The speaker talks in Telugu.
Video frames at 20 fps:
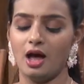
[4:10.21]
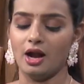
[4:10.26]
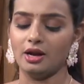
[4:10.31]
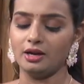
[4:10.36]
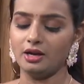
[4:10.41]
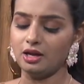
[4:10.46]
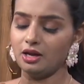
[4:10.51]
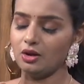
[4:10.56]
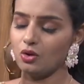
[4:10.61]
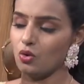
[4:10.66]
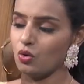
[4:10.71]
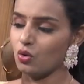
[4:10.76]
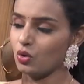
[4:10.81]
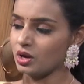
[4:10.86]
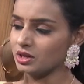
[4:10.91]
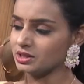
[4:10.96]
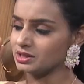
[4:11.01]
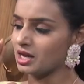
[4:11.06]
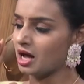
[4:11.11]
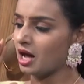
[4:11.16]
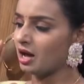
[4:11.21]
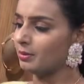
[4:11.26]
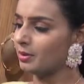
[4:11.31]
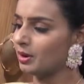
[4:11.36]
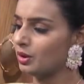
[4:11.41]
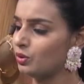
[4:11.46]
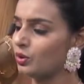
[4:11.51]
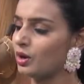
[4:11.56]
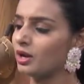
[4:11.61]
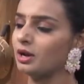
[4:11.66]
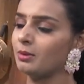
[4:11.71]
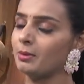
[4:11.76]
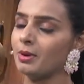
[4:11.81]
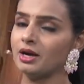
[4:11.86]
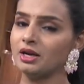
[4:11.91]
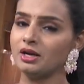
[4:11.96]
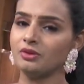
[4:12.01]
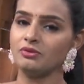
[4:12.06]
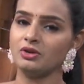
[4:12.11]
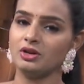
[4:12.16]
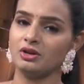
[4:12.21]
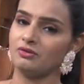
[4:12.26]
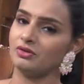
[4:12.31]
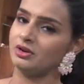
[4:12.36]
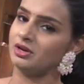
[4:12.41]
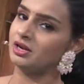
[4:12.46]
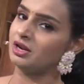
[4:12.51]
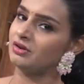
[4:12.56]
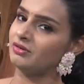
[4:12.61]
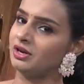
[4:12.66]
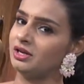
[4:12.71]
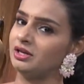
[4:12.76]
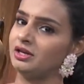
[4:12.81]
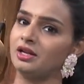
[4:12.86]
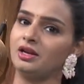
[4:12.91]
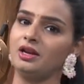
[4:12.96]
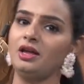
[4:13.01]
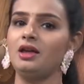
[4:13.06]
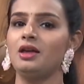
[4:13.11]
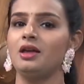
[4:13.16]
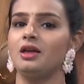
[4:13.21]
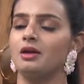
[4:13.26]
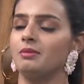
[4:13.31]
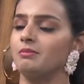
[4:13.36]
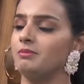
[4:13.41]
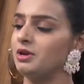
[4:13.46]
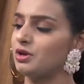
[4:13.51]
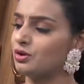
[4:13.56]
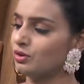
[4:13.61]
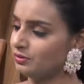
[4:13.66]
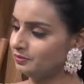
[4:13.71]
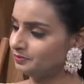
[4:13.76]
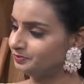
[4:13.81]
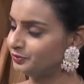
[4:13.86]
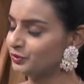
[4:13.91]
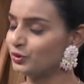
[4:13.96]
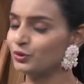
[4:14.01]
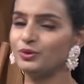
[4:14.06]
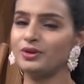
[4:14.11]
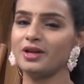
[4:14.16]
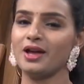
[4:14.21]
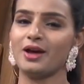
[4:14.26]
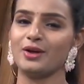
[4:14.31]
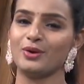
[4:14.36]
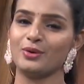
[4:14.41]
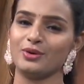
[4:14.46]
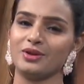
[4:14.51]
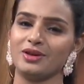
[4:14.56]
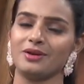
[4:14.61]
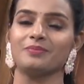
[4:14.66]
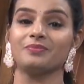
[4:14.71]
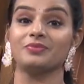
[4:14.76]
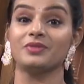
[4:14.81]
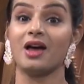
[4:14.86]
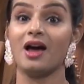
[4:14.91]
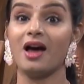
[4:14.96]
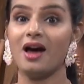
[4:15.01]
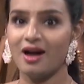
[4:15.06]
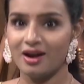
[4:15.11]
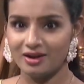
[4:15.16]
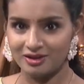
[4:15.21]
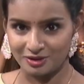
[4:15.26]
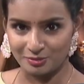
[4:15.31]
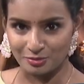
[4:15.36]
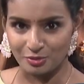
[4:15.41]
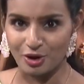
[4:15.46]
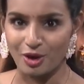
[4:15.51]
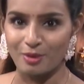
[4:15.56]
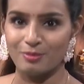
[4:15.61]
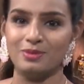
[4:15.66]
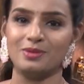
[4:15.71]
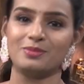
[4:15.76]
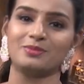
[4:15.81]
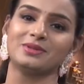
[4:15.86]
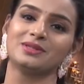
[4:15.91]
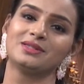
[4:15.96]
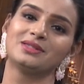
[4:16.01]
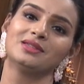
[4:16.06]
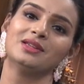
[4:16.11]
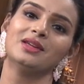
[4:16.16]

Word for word: అంటే ఒక సామలు అన్న మాట విన్న విన్న వెంటనే మీకు గుండె ఆరోగ్యం హార్ట్ ప్రాబ్లమ్స్